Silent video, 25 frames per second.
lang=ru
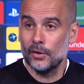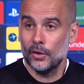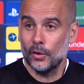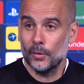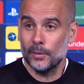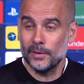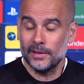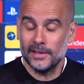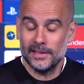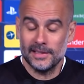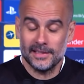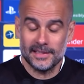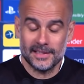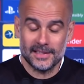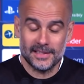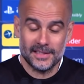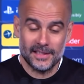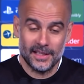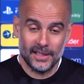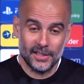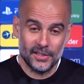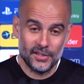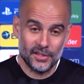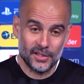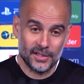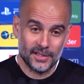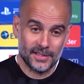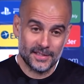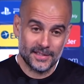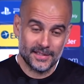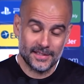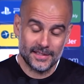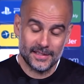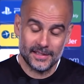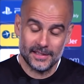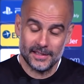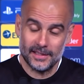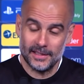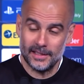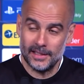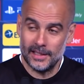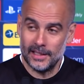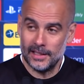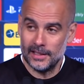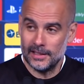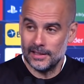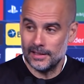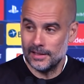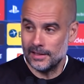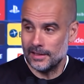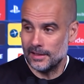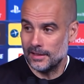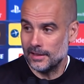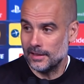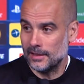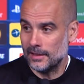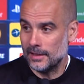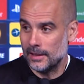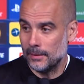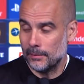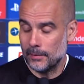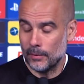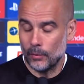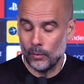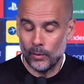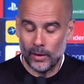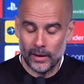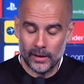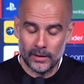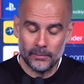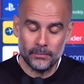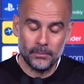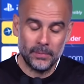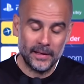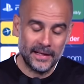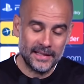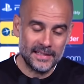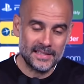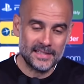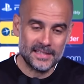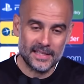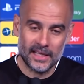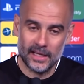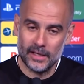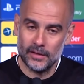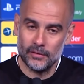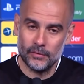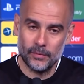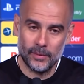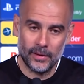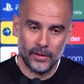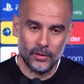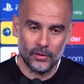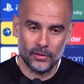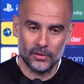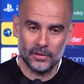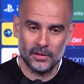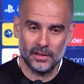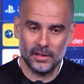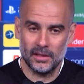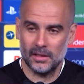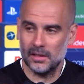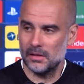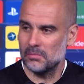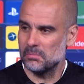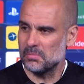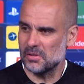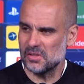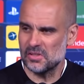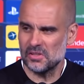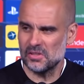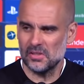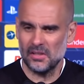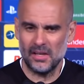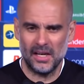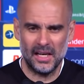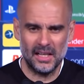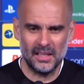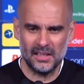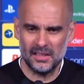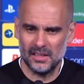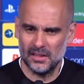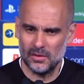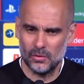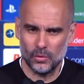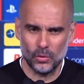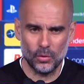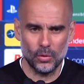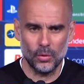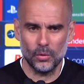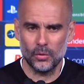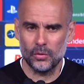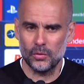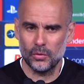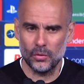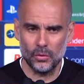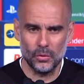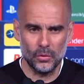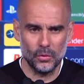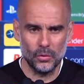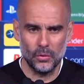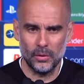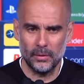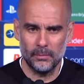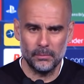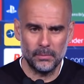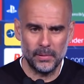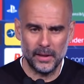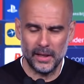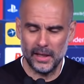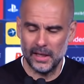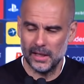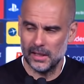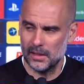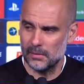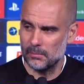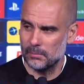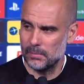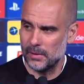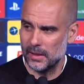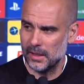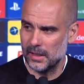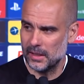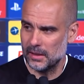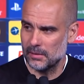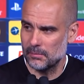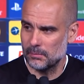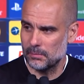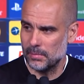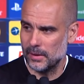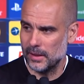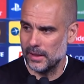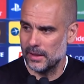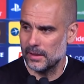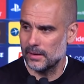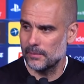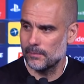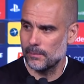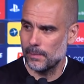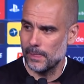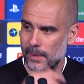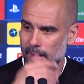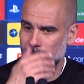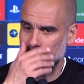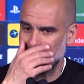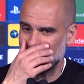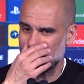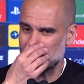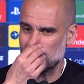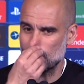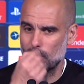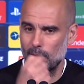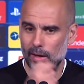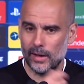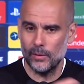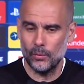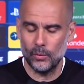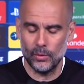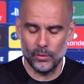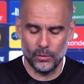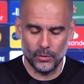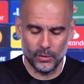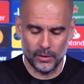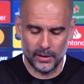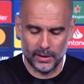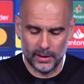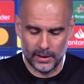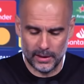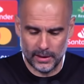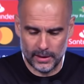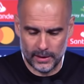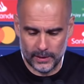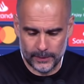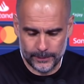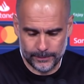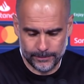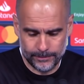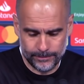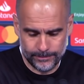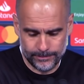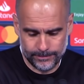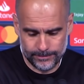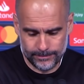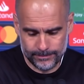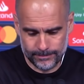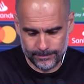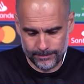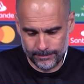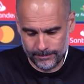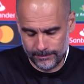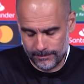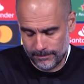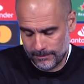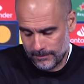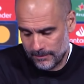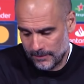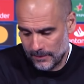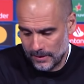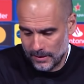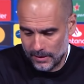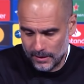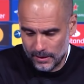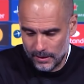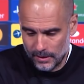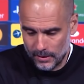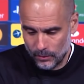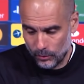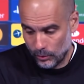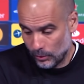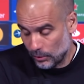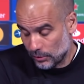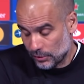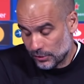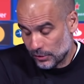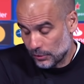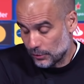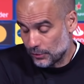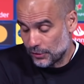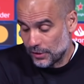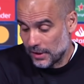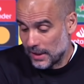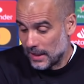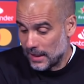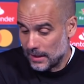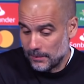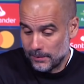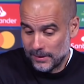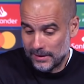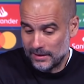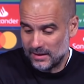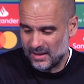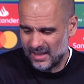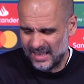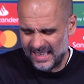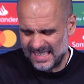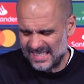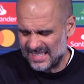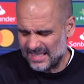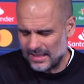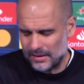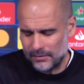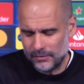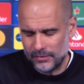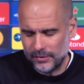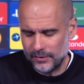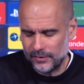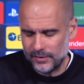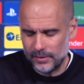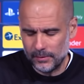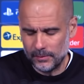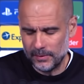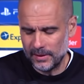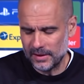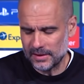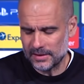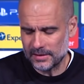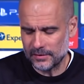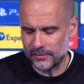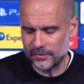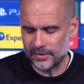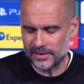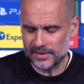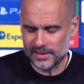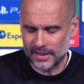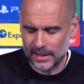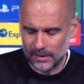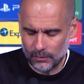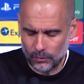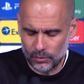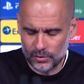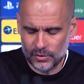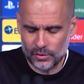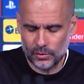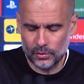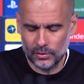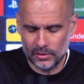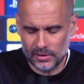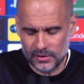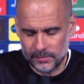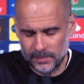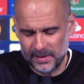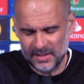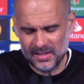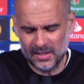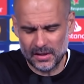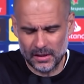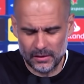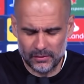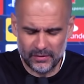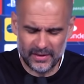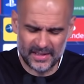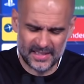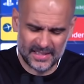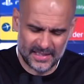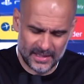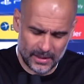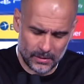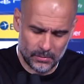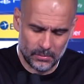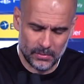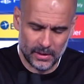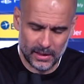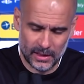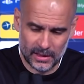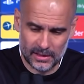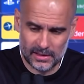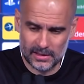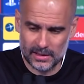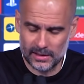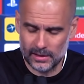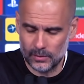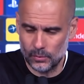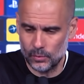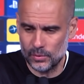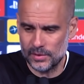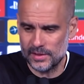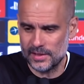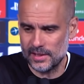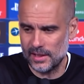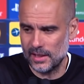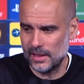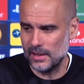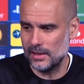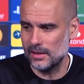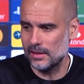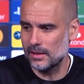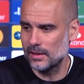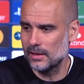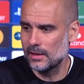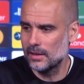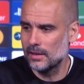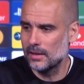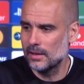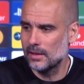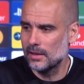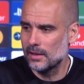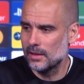На этом этапе турнира никто не играет рискованно. Никто из игроков не тянет на себя одеяло и не бежит вперед. Именно поэтому после пропущенного гола мы выглядели скованно. Концовка второго тайма была неплохой. И также начало.